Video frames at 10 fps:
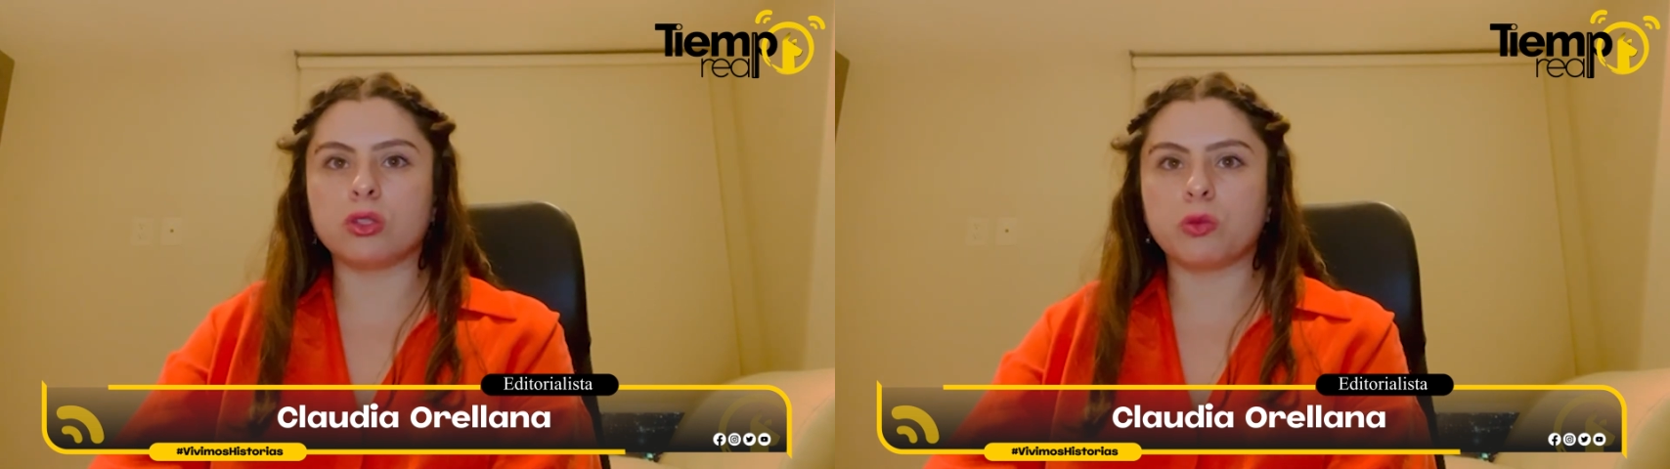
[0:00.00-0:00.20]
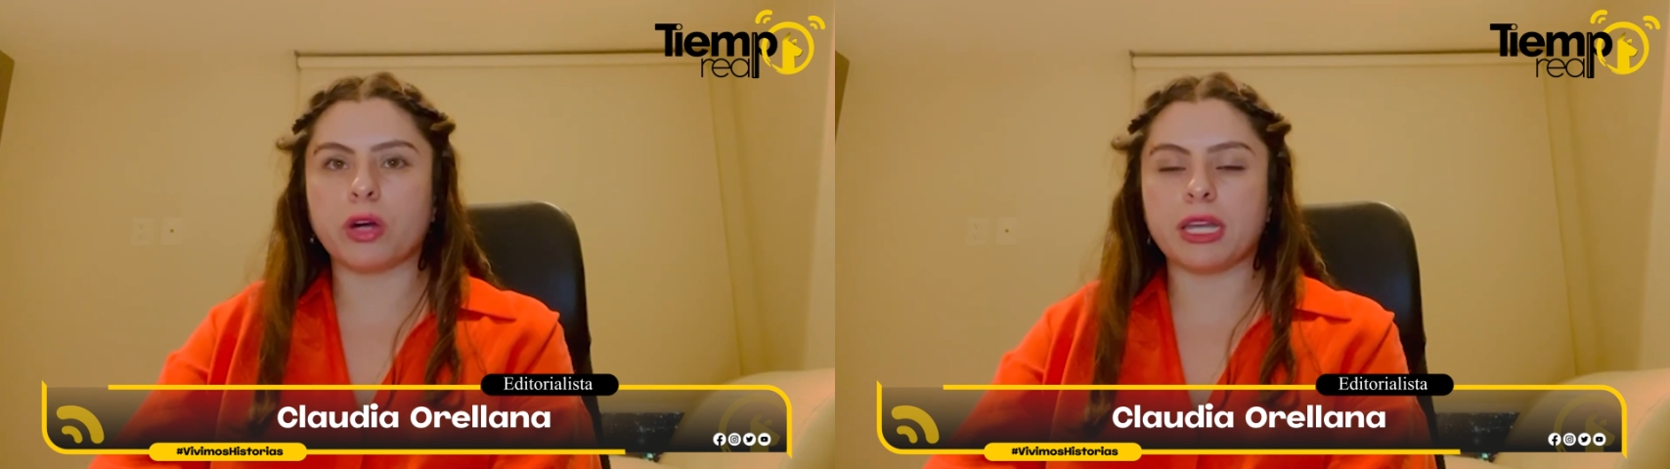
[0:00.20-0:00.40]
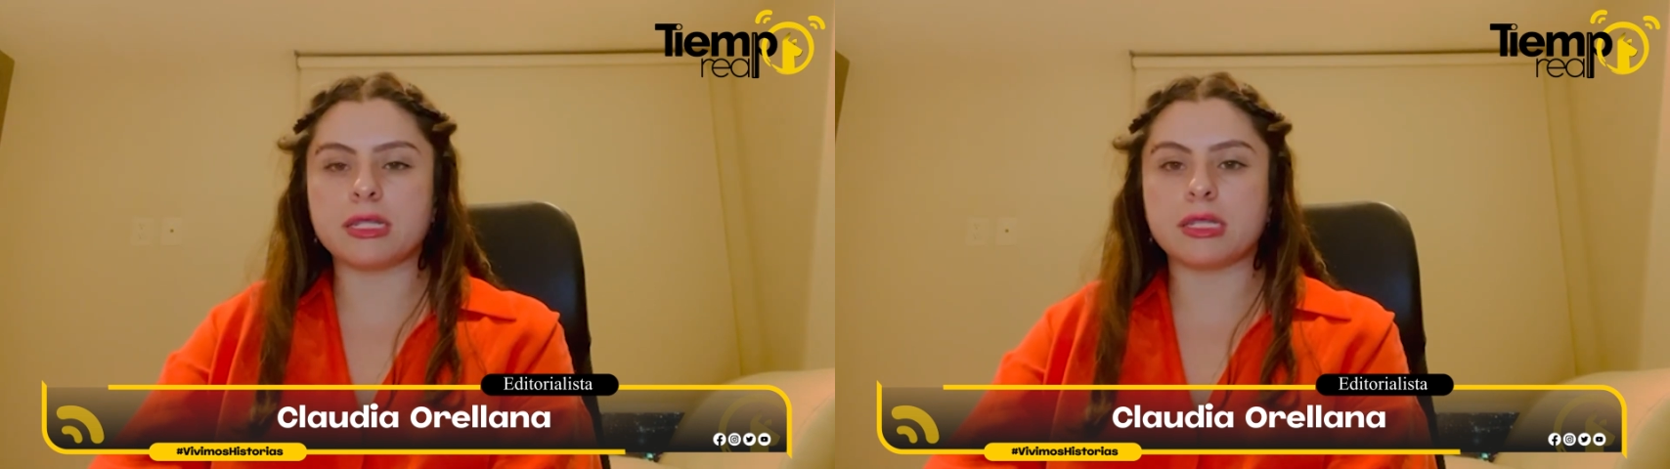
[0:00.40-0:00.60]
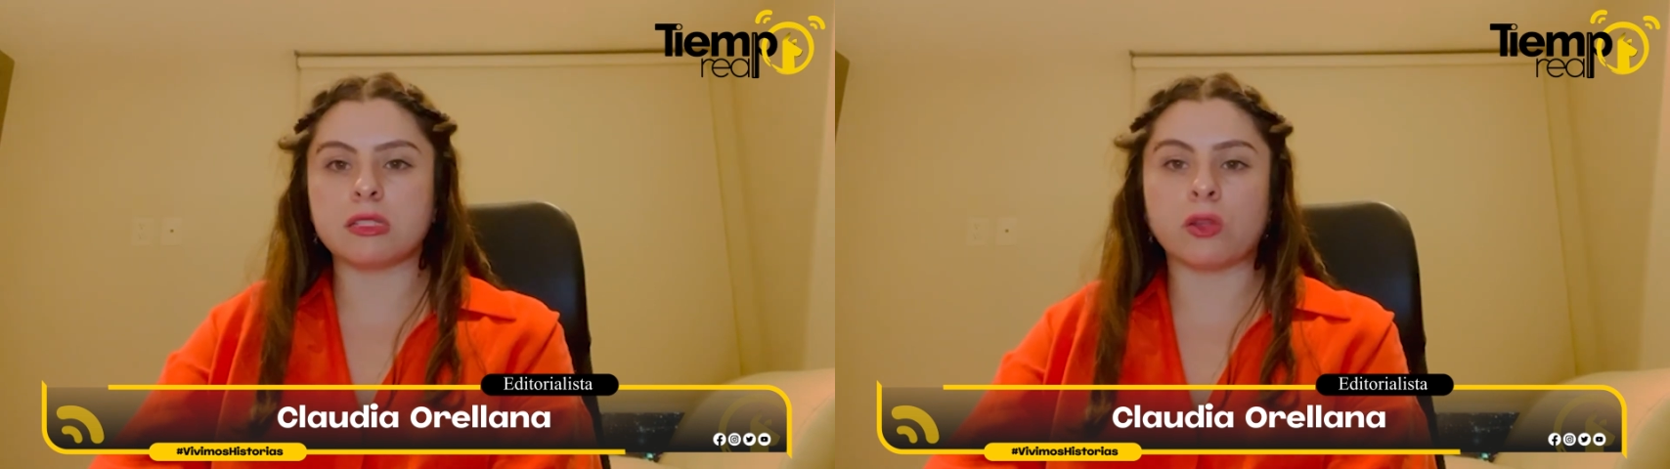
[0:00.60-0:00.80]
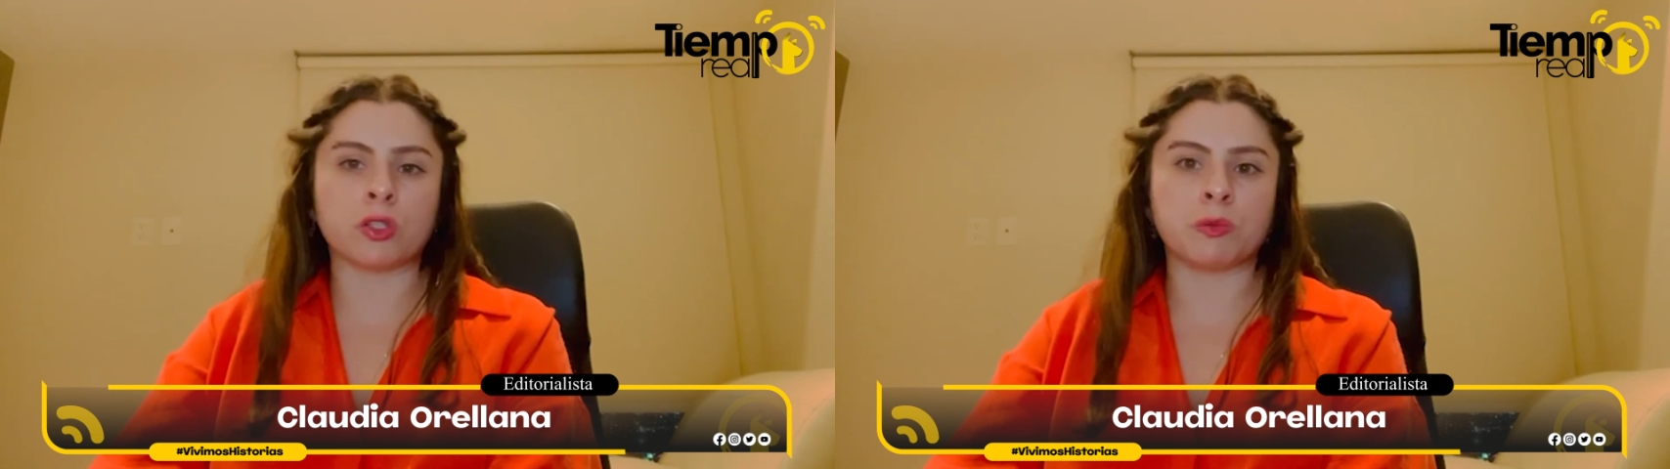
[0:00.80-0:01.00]
Mujeres desde
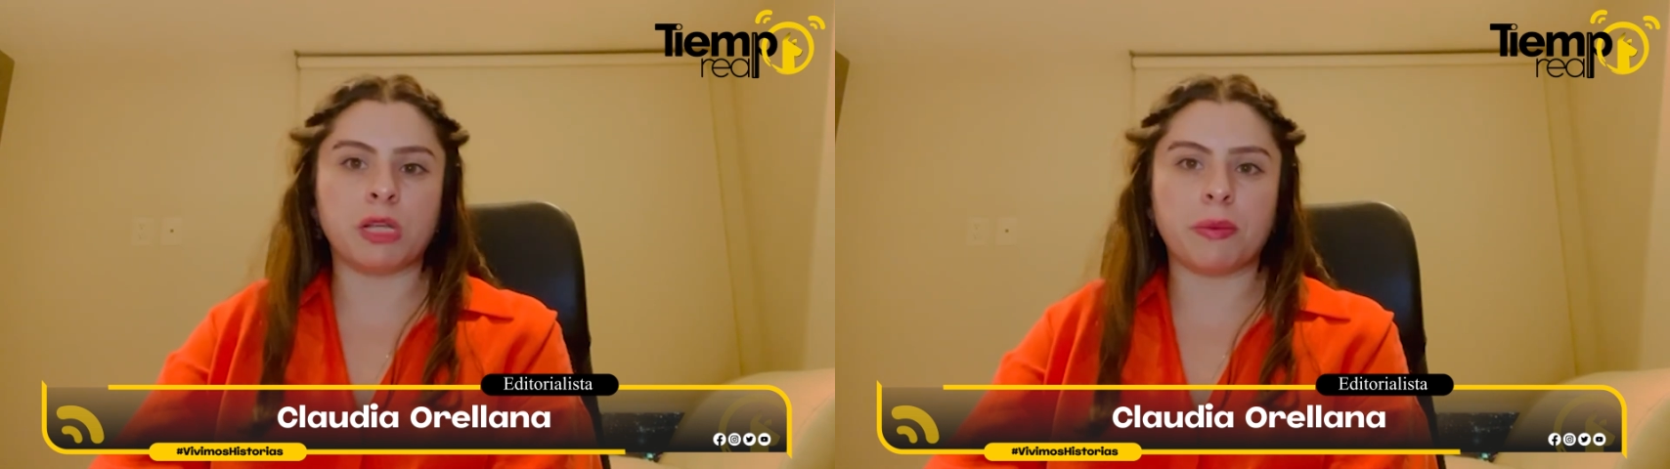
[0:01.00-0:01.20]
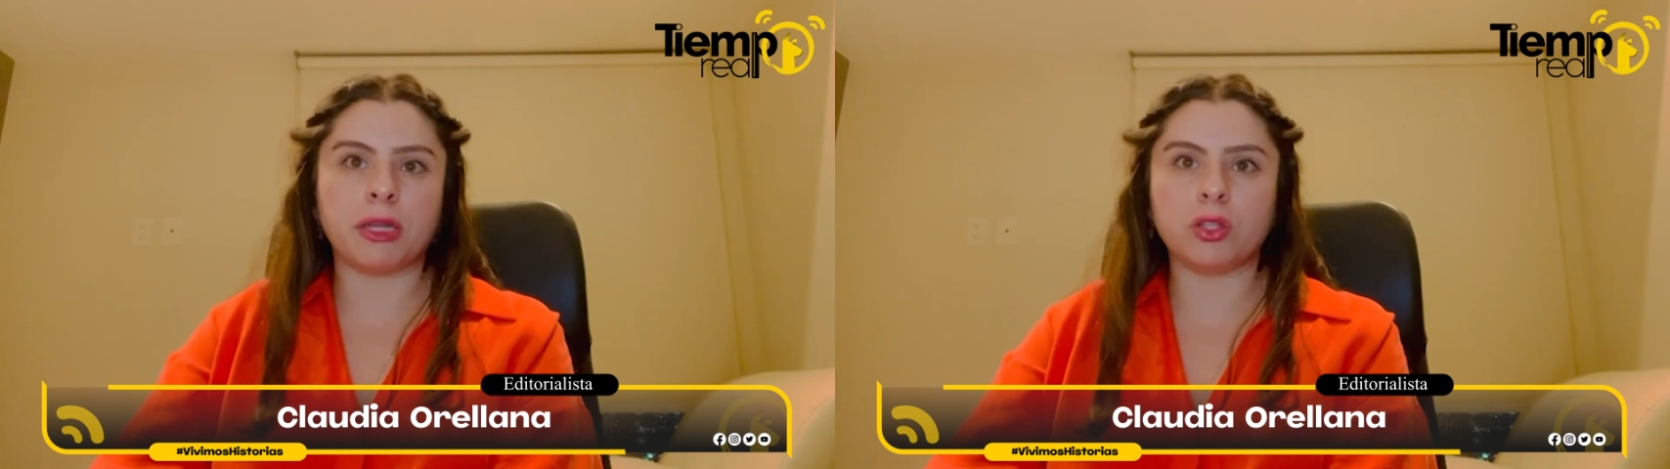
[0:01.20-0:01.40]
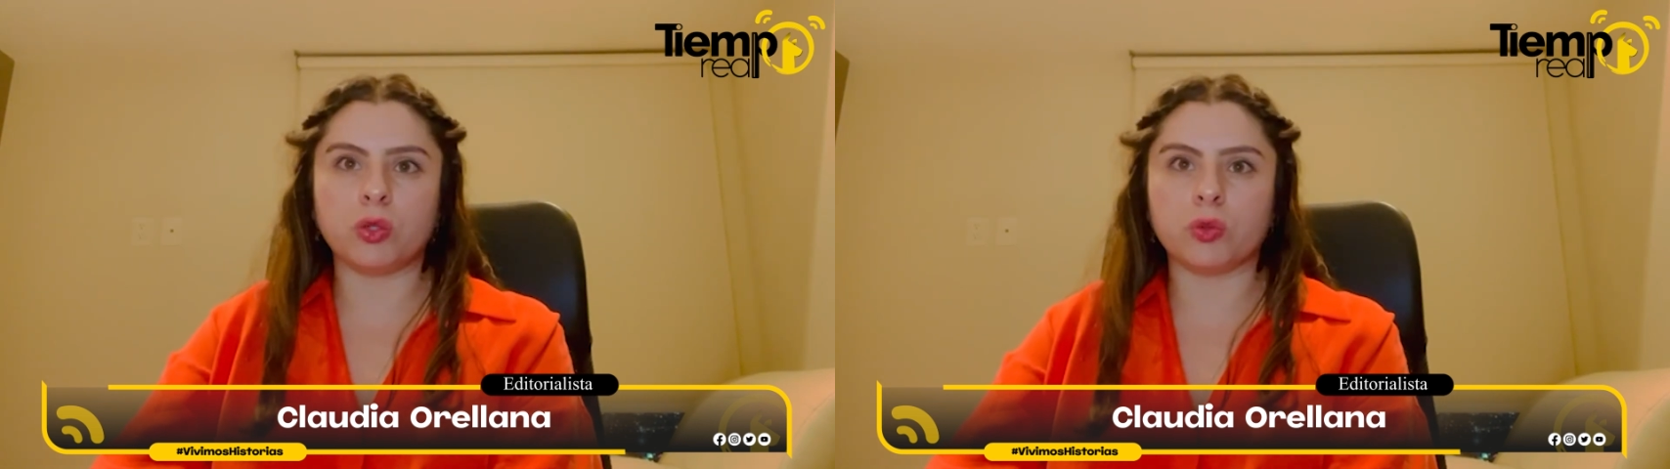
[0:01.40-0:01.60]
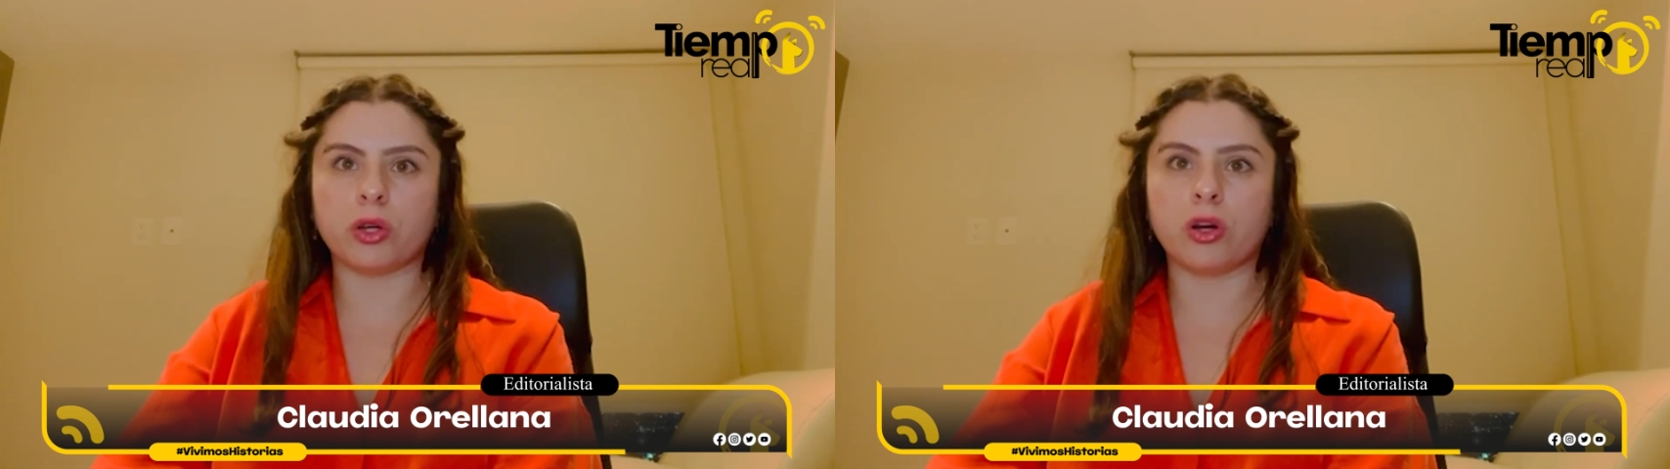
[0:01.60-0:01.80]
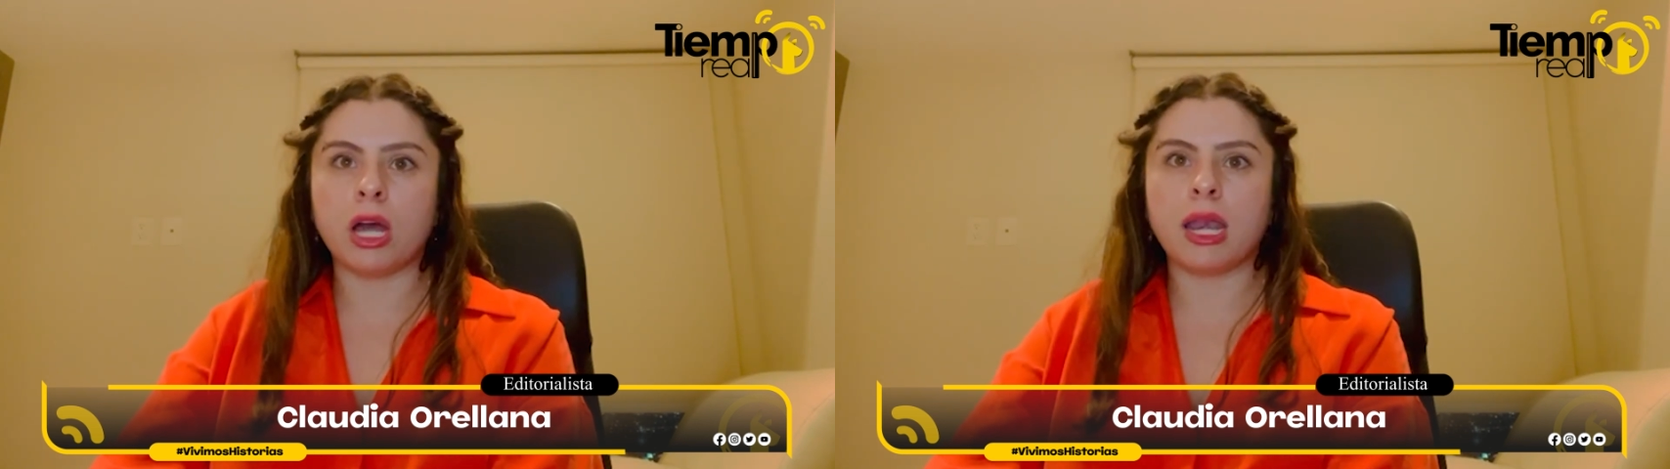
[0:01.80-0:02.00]
2021,